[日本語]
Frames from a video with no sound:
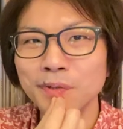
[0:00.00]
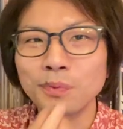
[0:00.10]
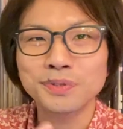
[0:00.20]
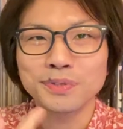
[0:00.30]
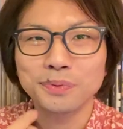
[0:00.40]
ど
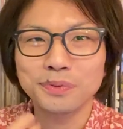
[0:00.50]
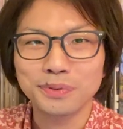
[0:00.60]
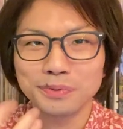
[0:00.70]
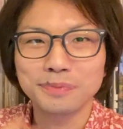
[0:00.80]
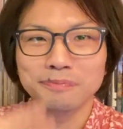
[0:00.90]
うすんの?」っ
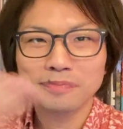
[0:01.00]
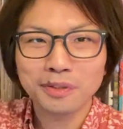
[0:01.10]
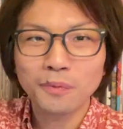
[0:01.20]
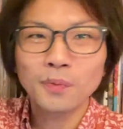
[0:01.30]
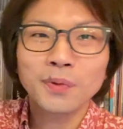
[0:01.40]
ていう、
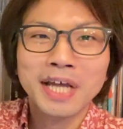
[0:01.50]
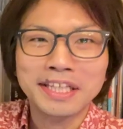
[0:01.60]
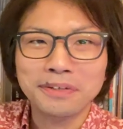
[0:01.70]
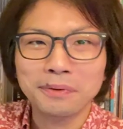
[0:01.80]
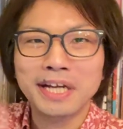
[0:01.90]
この
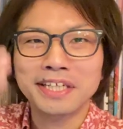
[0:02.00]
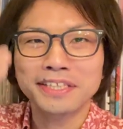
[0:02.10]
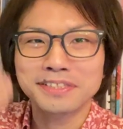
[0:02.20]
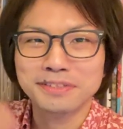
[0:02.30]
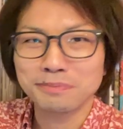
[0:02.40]
中での解
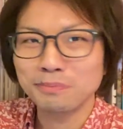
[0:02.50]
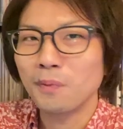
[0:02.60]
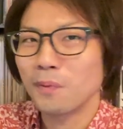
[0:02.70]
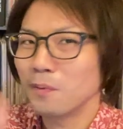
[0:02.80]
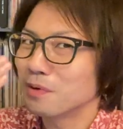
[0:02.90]
決も
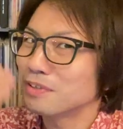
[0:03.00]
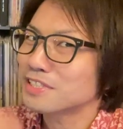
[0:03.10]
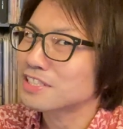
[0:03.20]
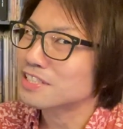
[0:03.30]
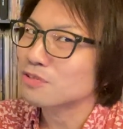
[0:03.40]
う思
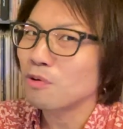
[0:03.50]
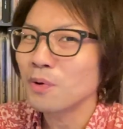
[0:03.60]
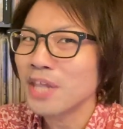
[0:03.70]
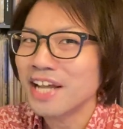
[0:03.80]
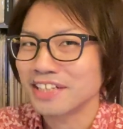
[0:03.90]
想
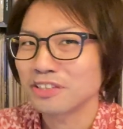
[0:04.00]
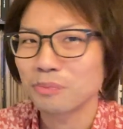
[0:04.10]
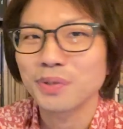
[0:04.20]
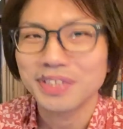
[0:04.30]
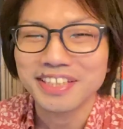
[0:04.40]
もないなと
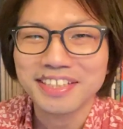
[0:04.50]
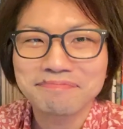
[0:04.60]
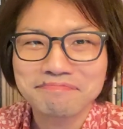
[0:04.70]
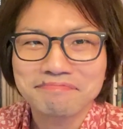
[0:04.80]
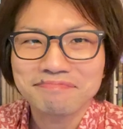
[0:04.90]
思ってて、
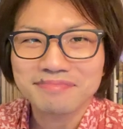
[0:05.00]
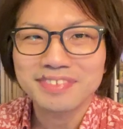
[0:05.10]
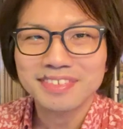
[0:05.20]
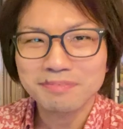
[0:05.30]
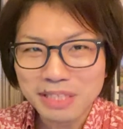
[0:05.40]

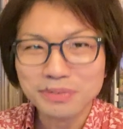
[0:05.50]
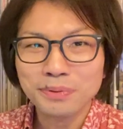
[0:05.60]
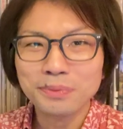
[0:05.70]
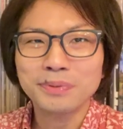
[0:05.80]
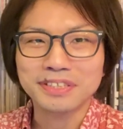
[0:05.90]
まあそうい
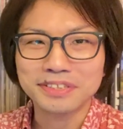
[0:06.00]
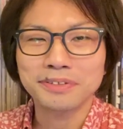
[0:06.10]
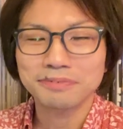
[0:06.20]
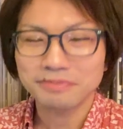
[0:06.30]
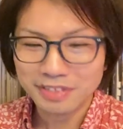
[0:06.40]
うところなんですよ。